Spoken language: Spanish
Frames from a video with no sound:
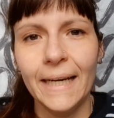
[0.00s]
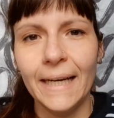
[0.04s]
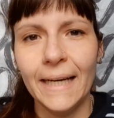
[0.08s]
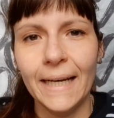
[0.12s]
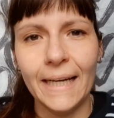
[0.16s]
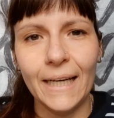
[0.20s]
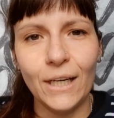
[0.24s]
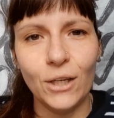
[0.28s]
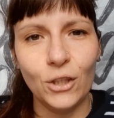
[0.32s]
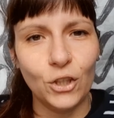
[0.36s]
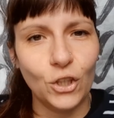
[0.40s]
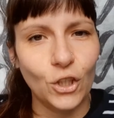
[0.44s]

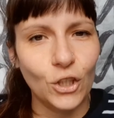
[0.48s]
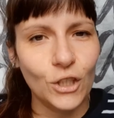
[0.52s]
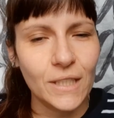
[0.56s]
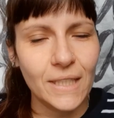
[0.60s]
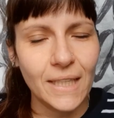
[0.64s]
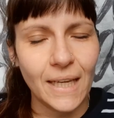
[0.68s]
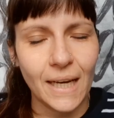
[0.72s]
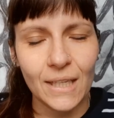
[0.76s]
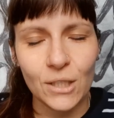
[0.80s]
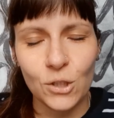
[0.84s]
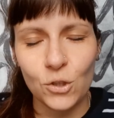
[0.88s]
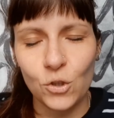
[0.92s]
El otro
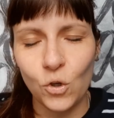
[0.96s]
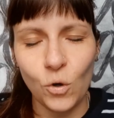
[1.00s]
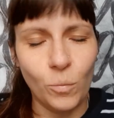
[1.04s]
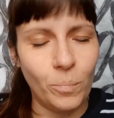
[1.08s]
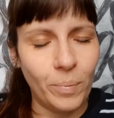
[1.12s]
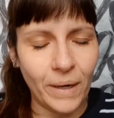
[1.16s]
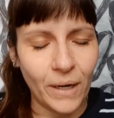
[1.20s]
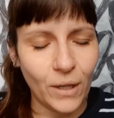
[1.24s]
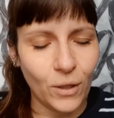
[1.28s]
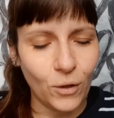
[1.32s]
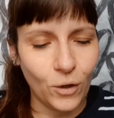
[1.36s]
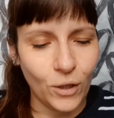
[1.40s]
está
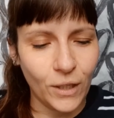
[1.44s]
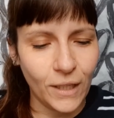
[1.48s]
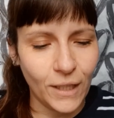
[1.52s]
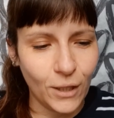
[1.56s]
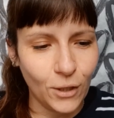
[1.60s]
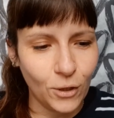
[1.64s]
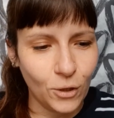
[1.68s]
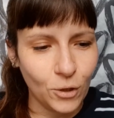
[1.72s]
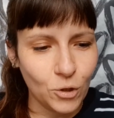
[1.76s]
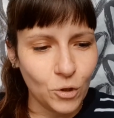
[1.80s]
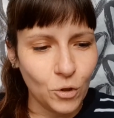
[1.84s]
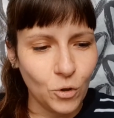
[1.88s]
súper
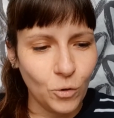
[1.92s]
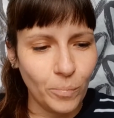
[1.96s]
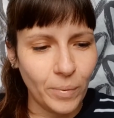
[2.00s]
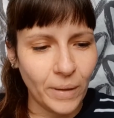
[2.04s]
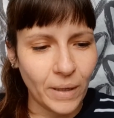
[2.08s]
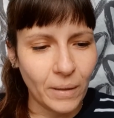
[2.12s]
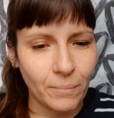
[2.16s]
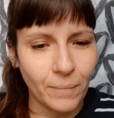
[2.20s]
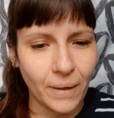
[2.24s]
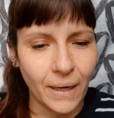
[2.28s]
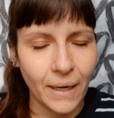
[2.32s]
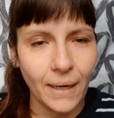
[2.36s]
dolido,
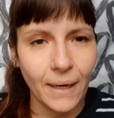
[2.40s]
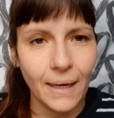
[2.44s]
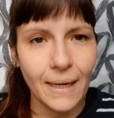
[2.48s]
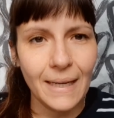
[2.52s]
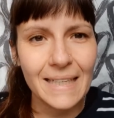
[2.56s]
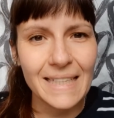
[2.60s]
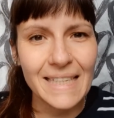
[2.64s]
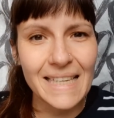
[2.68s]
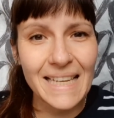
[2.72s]
súper mal.